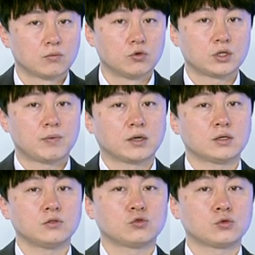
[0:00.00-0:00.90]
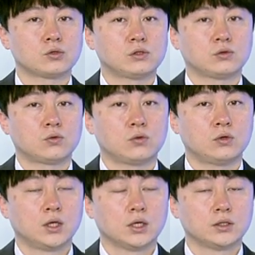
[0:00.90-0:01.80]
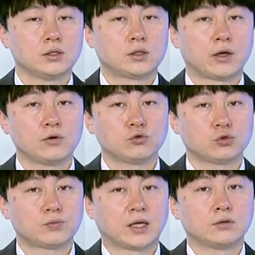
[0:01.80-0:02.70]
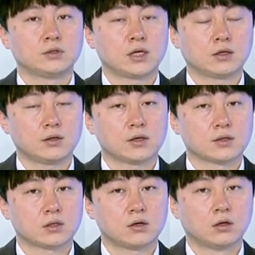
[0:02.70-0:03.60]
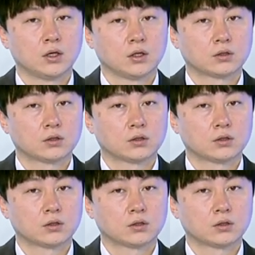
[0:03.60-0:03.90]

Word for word: 물론 이제 방산주로서도 이 대형주도 많은 상태에서